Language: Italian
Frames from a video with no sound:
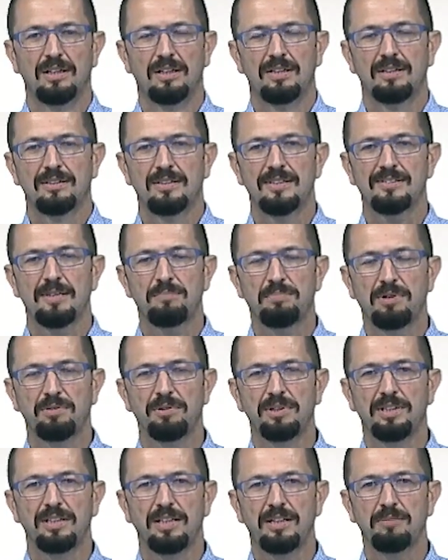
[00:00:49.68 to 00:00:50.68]
Da sempre
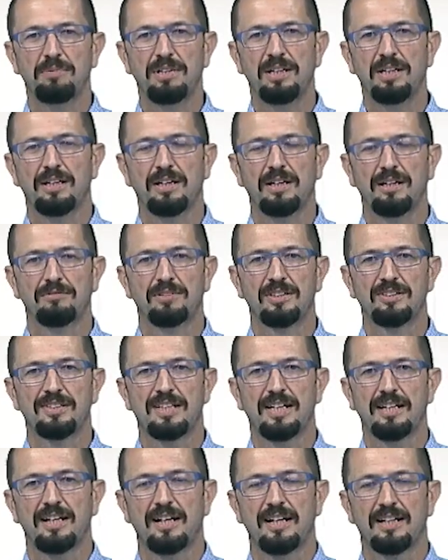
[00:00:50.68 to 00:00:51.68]
quindi Rimini è una
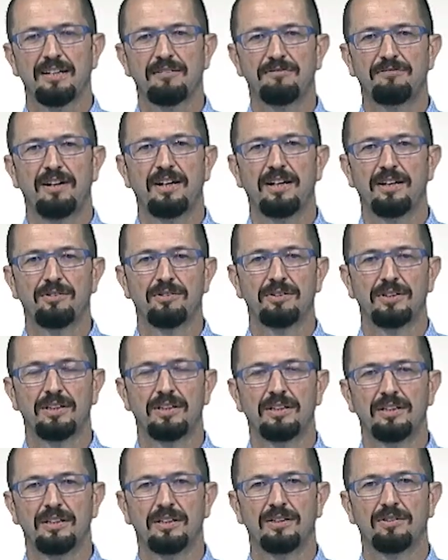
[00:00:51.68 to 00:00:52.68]
città che ha a che fare con,
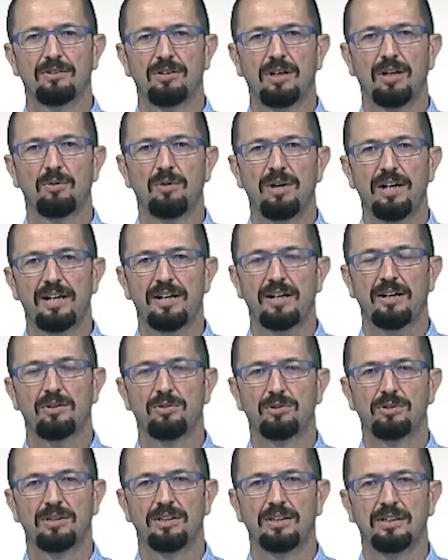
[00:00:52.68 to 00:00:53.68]
eh, con la guerra e
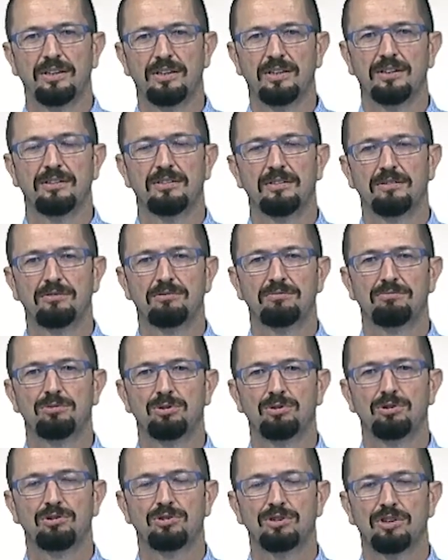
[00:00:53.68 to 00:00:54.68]
con eh,
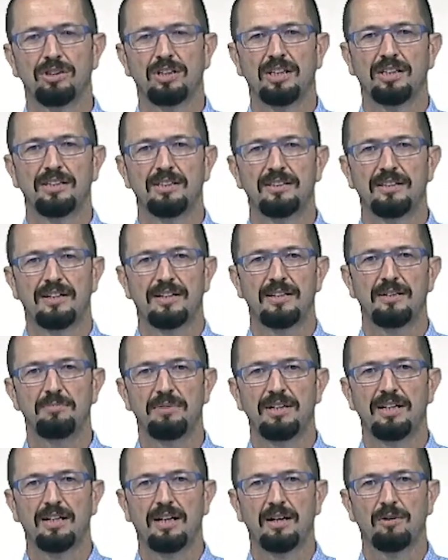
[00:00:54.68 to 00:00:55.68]
tutto ciò che di
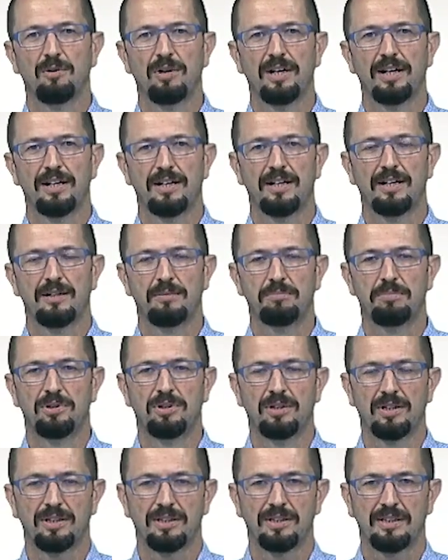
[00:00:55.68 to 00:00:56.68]
terribile la guerra
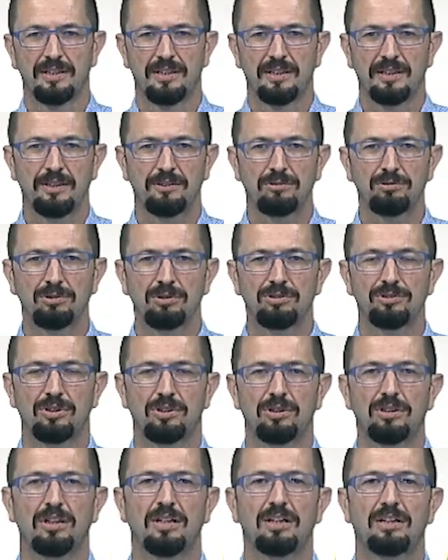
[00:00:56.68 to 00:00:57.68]
porta e tutto
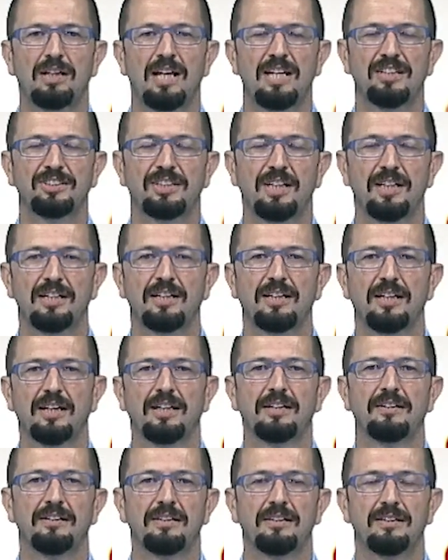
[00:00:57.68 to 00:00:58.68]
ciò lascia anche
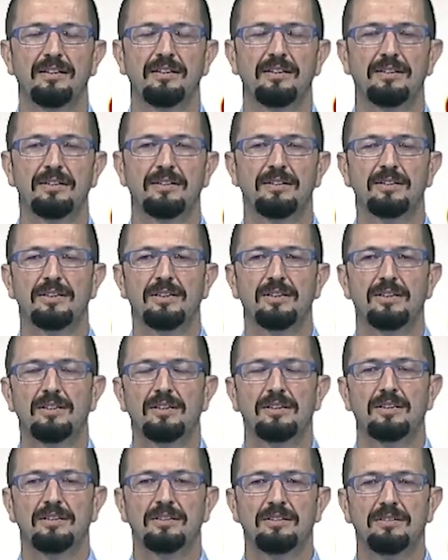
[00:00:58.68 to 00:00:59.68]
nel,
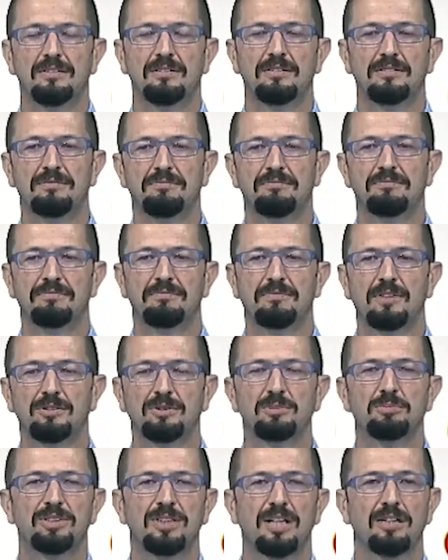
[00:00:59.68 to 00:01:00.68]
Ehm, nel
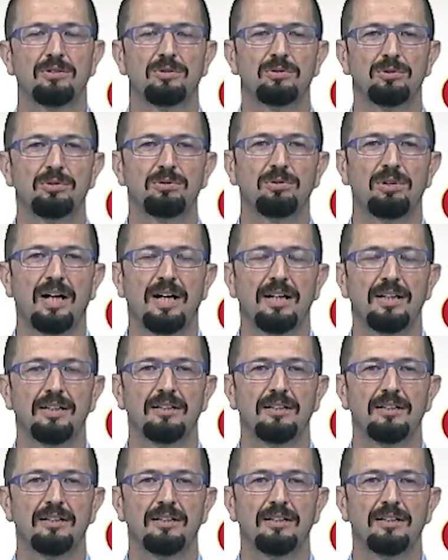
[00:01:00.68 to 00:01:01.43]
substrato culturale